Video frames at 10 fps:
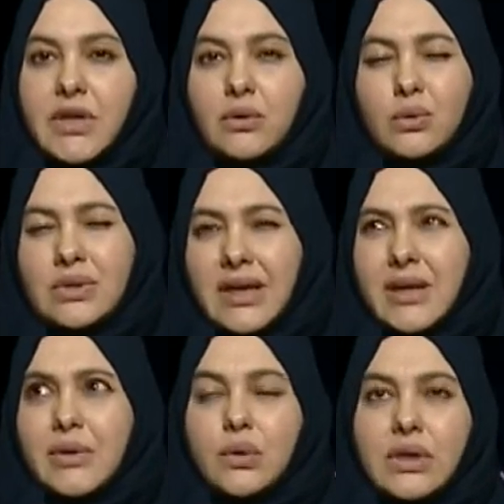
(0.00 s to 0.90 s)
عليها
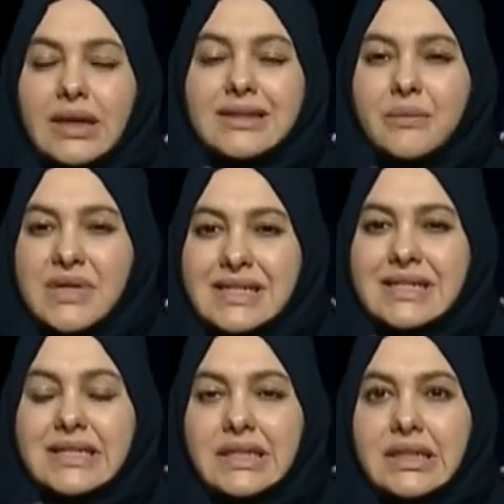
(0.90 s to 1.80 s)
تقريبا كنا اكثر من
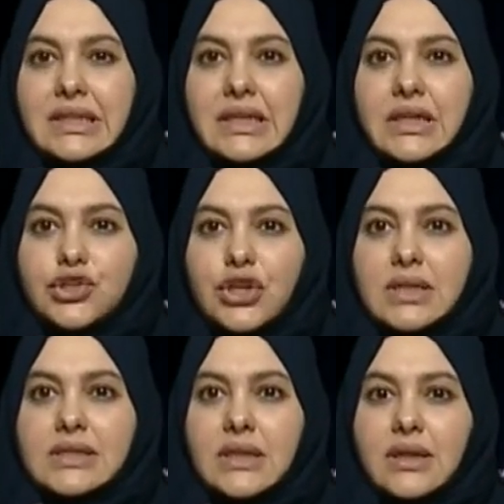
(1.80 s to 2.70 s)
60
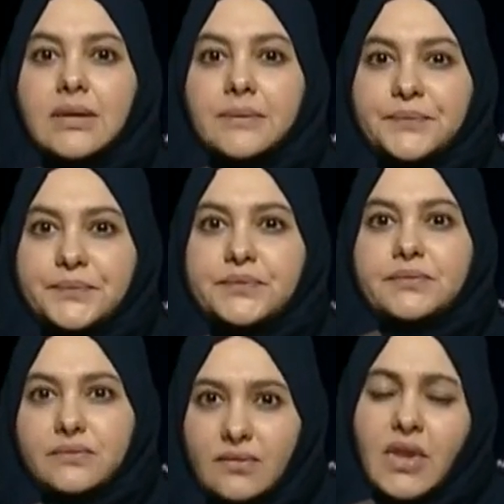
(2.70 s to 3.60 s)
شخص
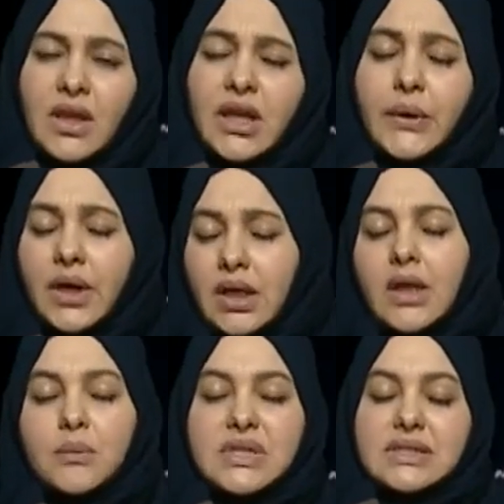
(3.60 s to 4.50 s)
ايوه
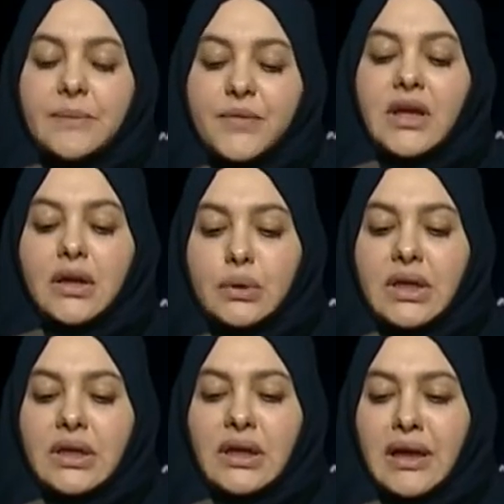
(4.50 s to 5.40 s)
بالضبط
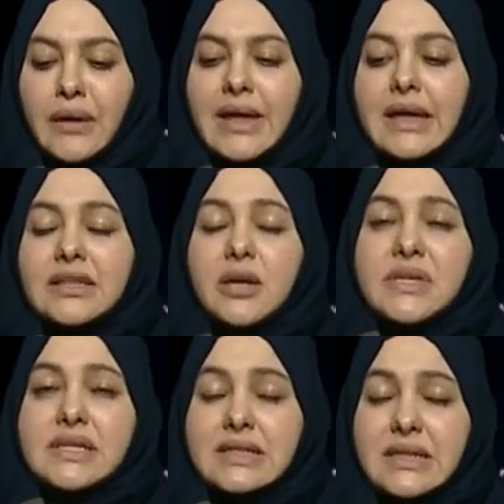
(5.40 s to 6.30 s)
كنا حوالي اكثر
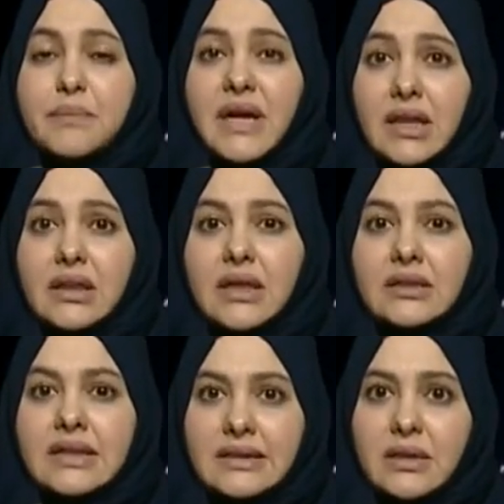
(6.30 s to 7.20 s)
من 60 بحث
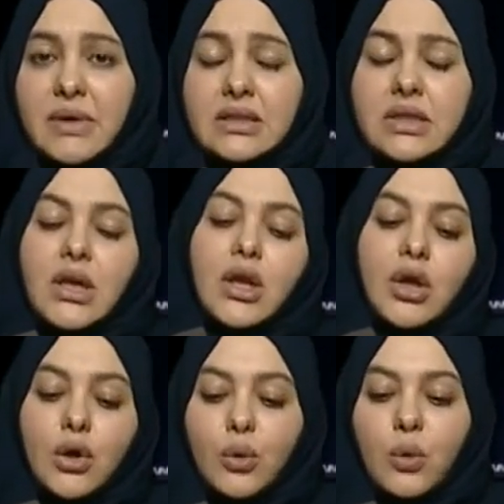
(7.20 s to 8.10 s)
تقدمت
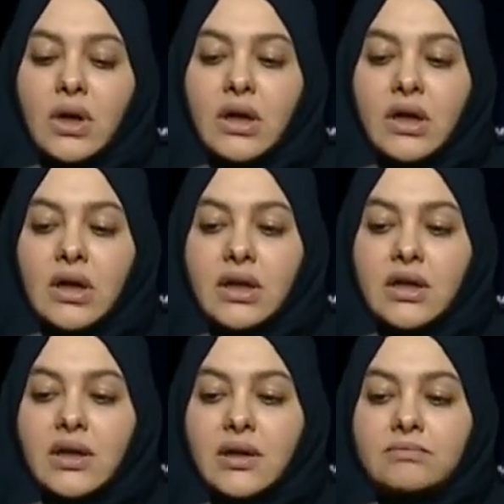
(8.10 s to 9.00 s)

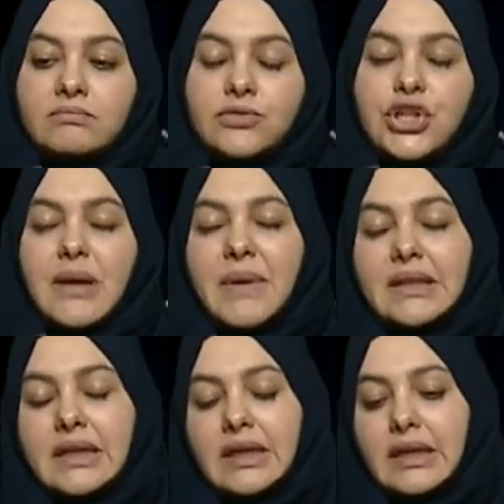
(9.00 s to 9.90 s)
وجاء
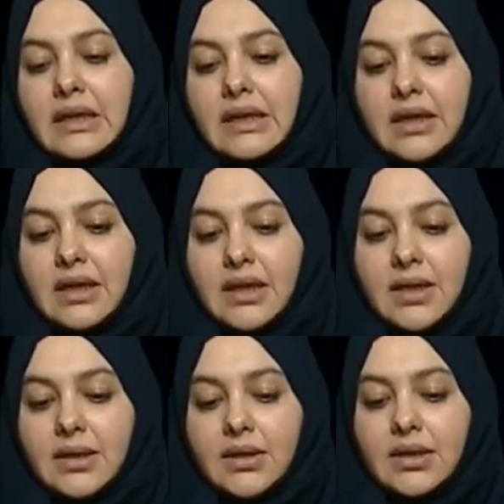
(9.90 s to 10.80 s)
بعدين
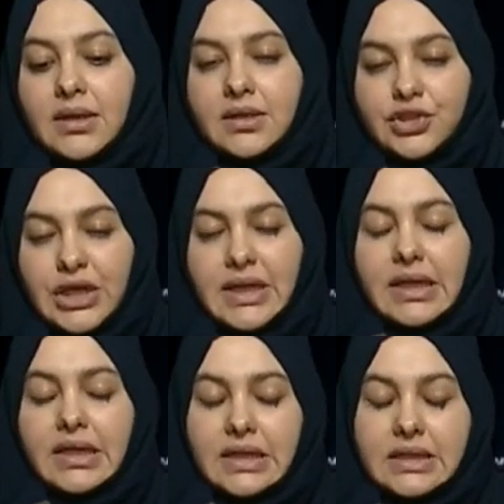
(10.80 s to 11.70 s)
آه، جاني
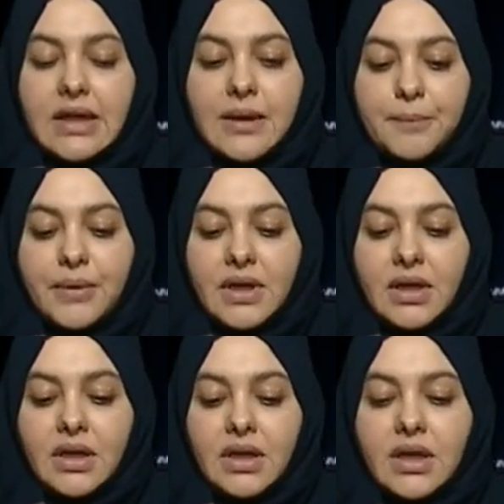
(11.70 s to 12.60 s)
يعني خطاب
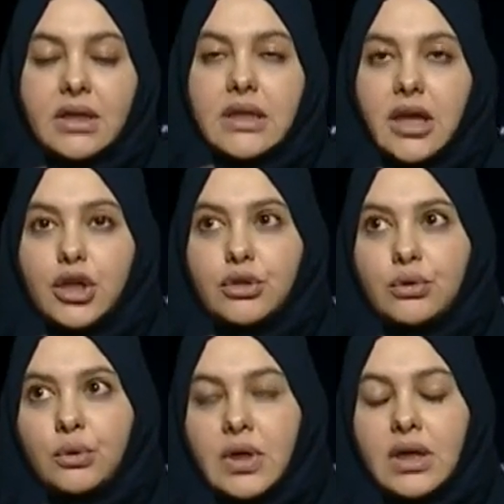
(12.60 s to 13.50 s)
آه، اختار
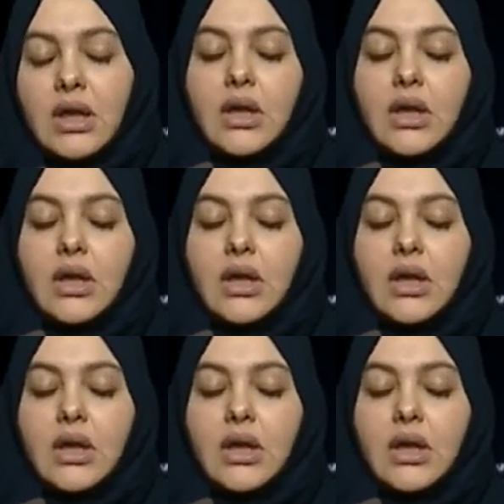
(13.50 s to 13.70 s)
انه